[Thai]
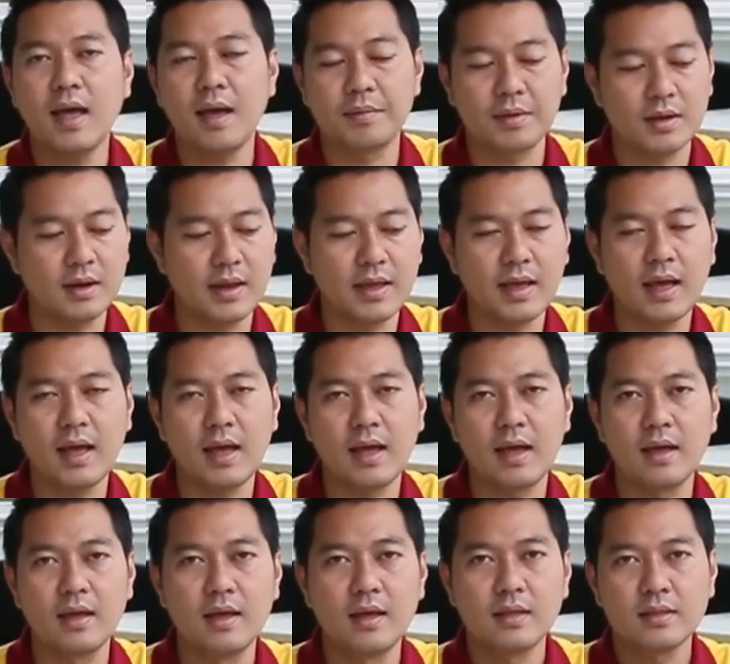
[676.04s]
5มันขึ้นเลข
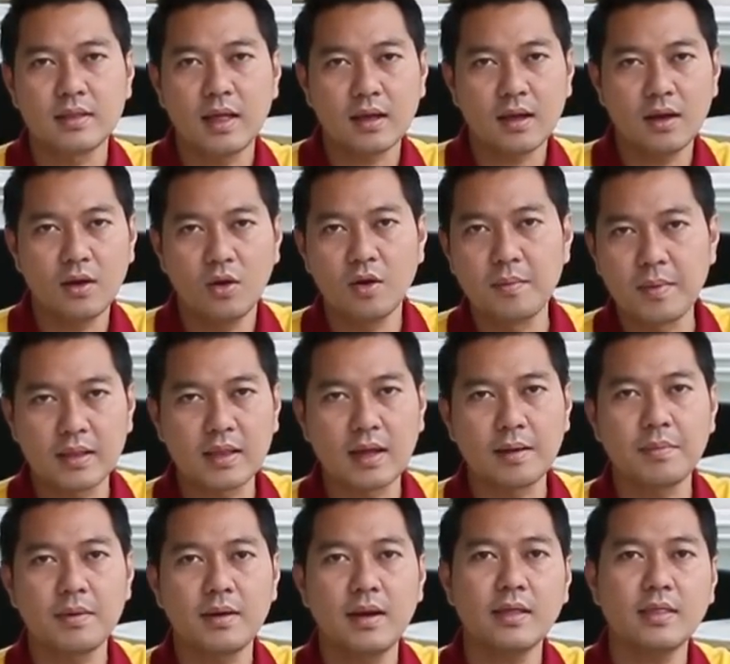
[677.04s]
5ท่านก็ลดลงมาซั
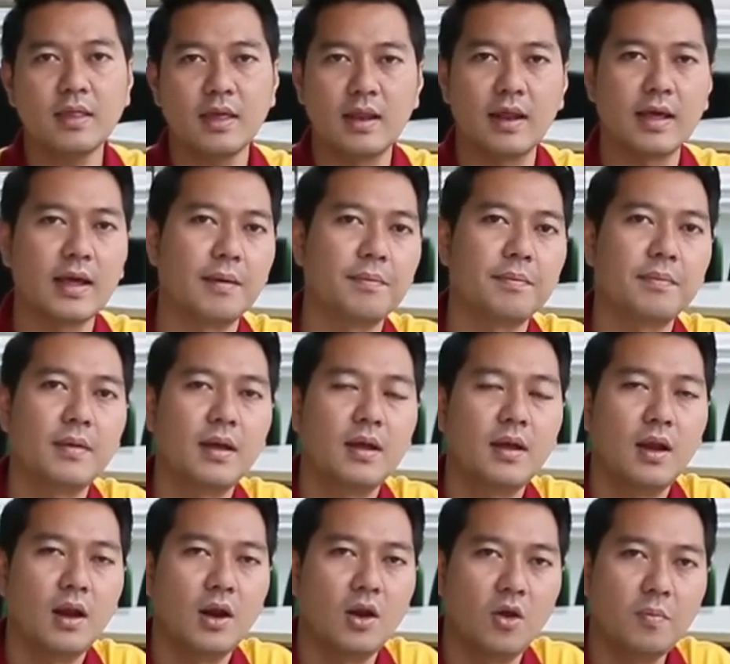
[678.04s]
บเลข4เลยครับ
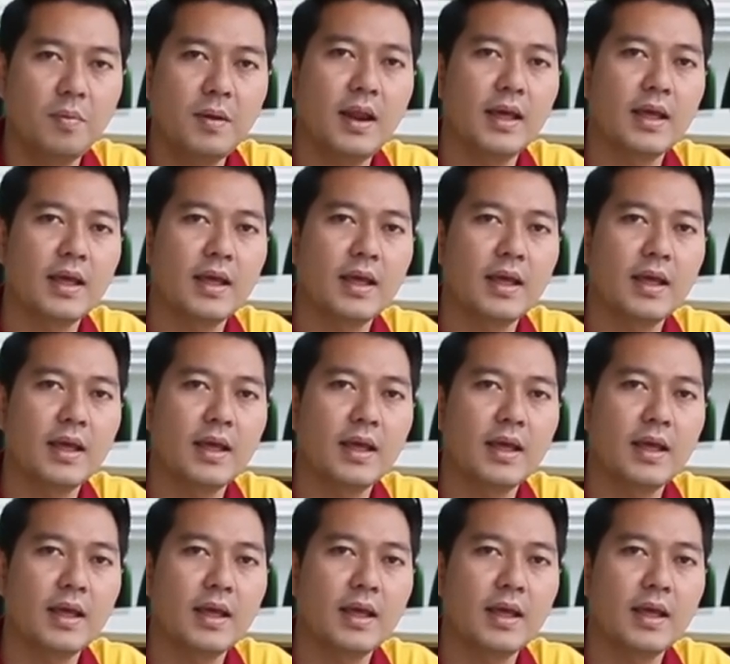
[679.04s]
ลดเพื่อ